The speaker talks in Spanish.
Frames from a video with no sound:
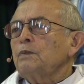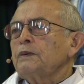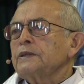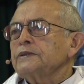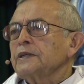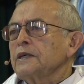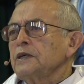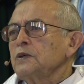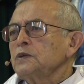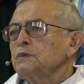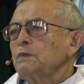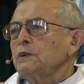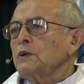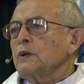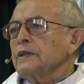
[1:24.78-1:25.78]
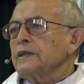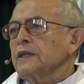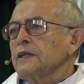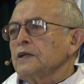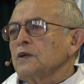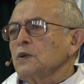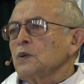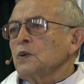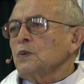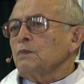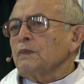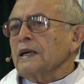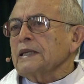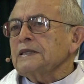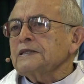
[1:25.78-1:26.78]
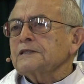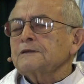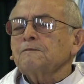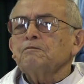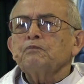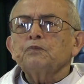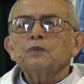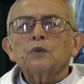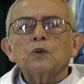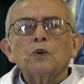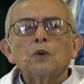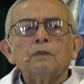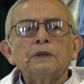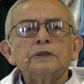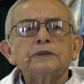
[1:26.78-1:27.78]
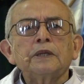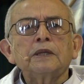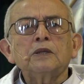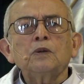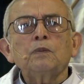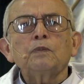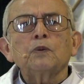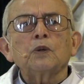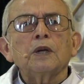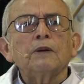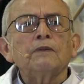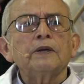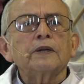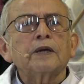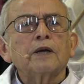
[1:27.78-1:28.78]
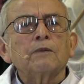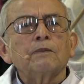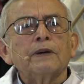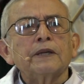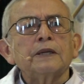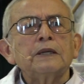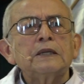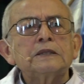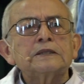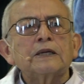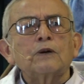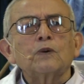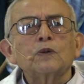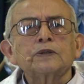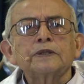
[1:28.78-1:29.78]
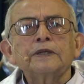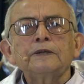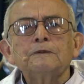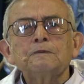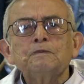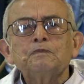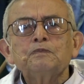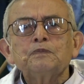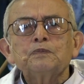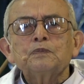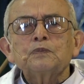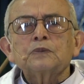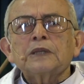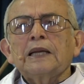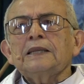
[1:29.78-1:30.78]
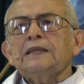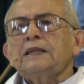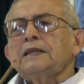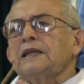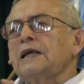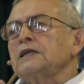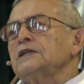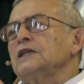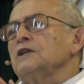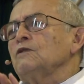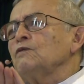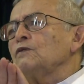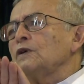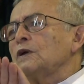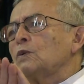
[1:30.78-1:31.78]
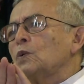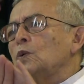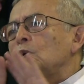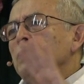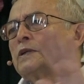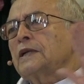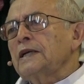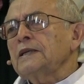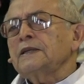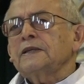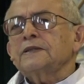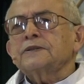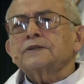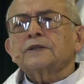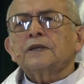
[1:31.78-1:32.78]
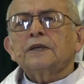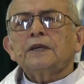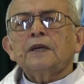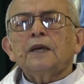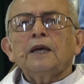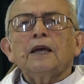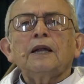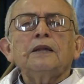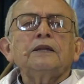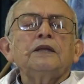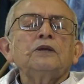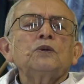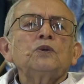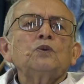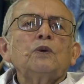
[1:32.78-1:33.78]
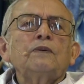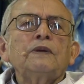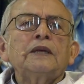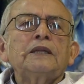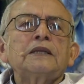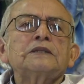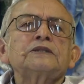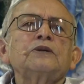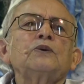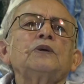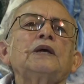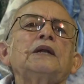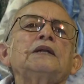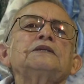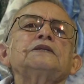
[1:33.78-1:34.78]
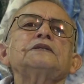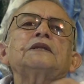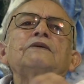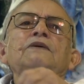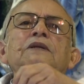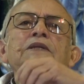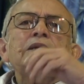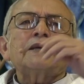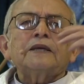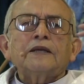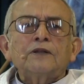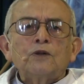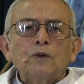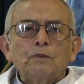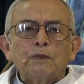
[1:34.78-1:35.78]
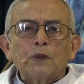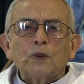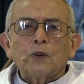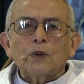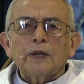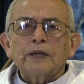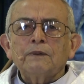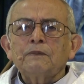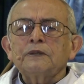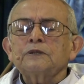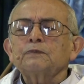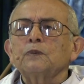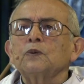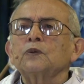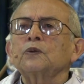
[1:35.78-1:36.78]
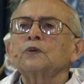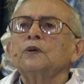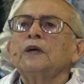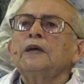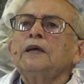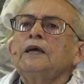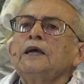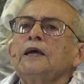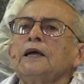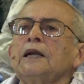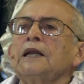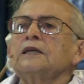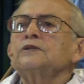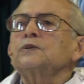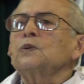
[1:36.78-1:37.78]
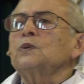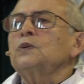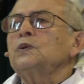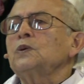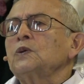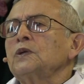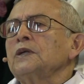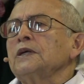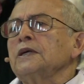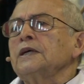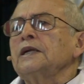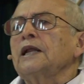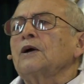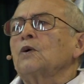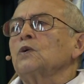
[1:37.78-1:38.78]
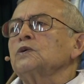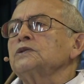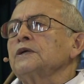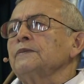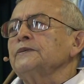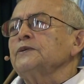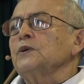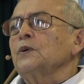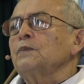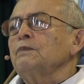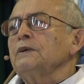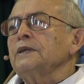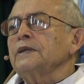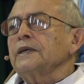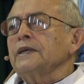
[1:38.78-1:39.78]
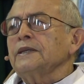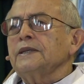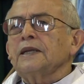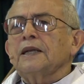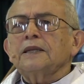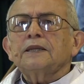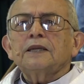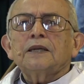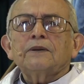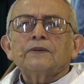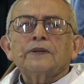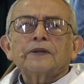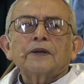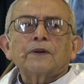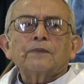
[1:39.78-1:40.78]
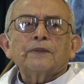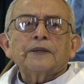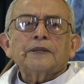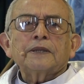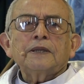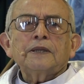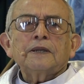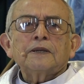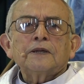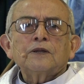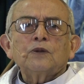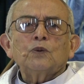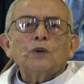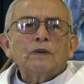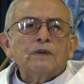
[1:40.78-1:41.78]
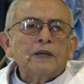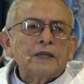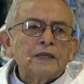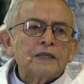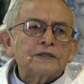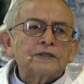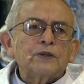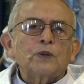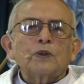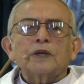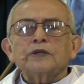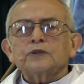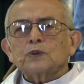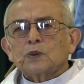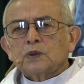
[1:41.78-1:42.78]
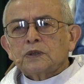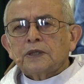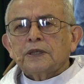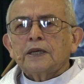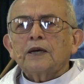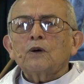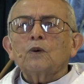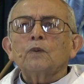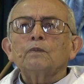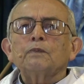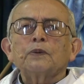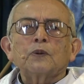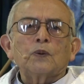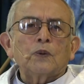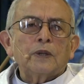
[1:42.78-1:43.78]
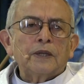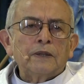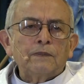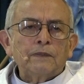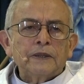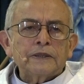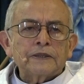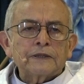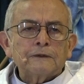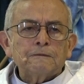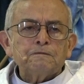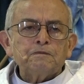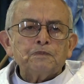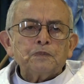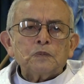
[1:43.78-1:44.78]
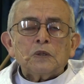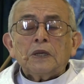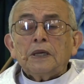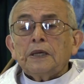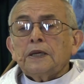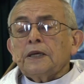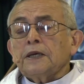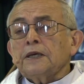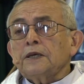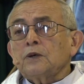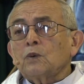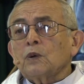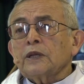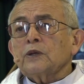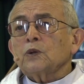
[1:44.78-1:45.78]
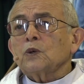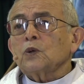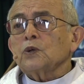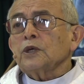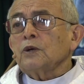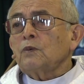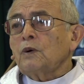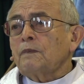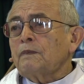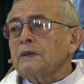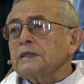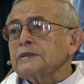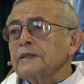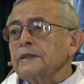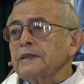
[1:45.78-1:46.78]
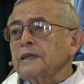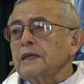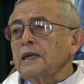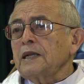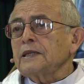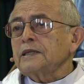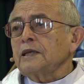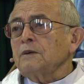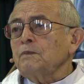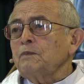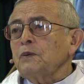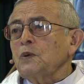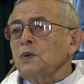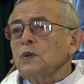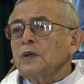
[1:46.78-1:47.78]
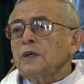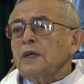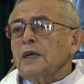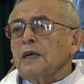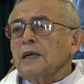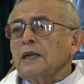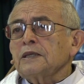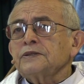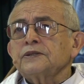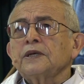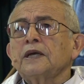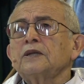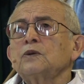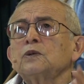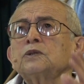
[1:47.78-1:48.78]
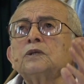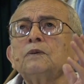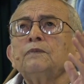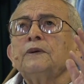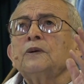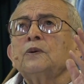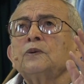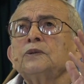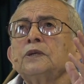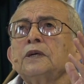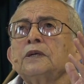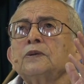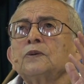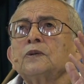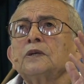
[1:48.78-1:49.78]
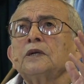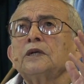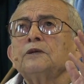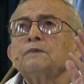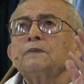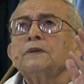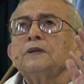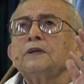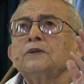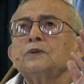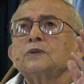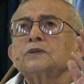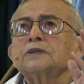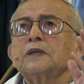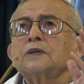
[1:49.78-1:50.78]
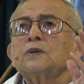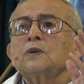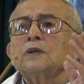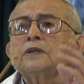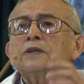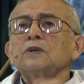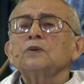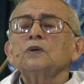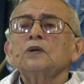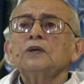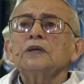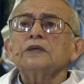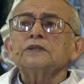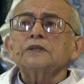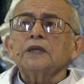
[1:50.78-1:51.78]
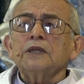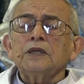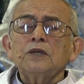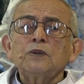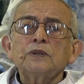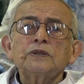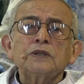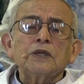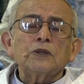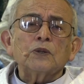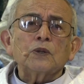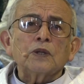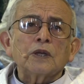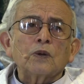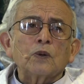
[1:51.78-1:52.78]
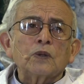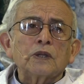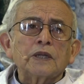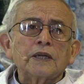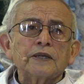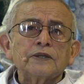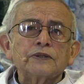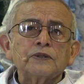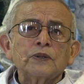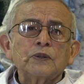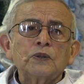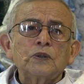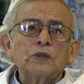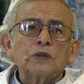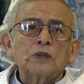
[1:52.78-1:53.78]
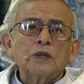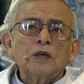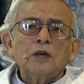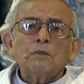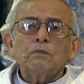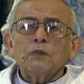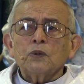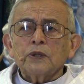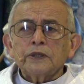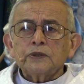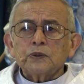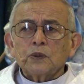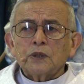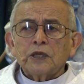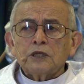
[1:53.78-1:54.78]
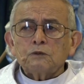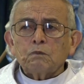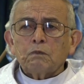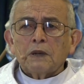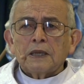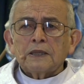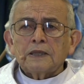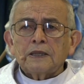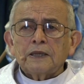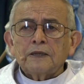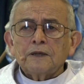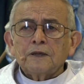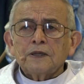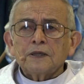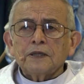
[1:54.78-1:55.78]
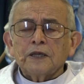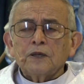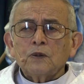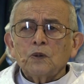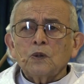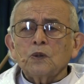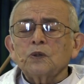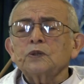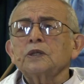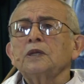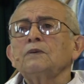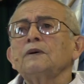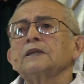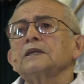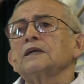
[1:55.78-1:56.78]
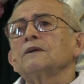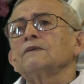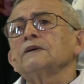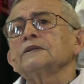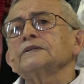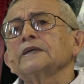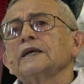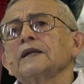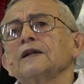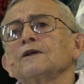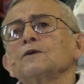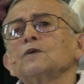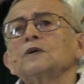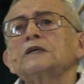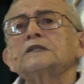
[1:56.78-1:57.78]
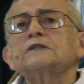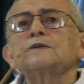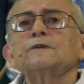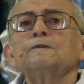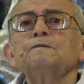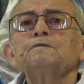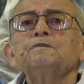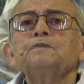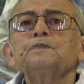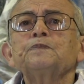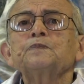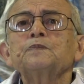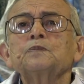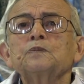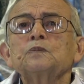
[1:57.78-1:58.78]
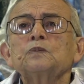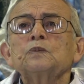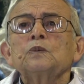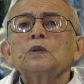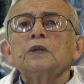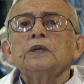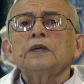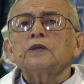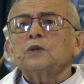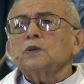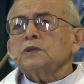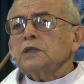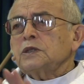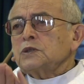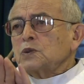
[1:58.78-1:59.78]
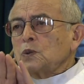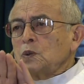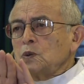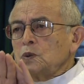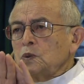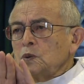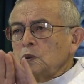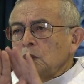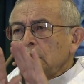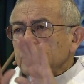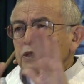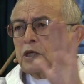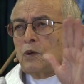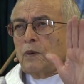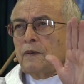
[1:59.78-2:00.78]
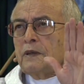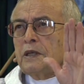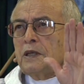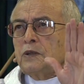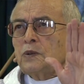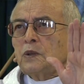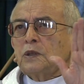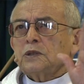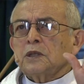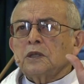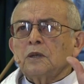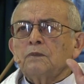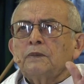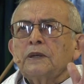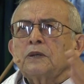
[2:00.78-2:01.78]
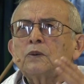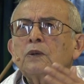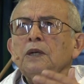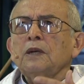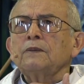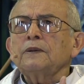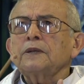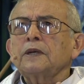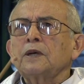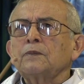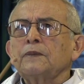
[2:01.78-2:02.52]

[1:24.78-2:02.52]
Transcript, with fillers: perseguidos, pero han tenido paz comenzando por la Virgen María y San José. Tantas dificultades. El niño no había nacido, ya les estaba trayendo problemas por el asunto de la concepción virginal de la Virgen María. No había nacido Jesús y ya con problemas. Y cuando lo llevó a presentar al templo, el anciano Simeón, lleno del Espíritu Santo, le dijo, este niño es signo de contradicción por eso una espada de dolor te va a atravesar el corazón. Y entonces todo se lo había dicho y sin embargo en la Virgen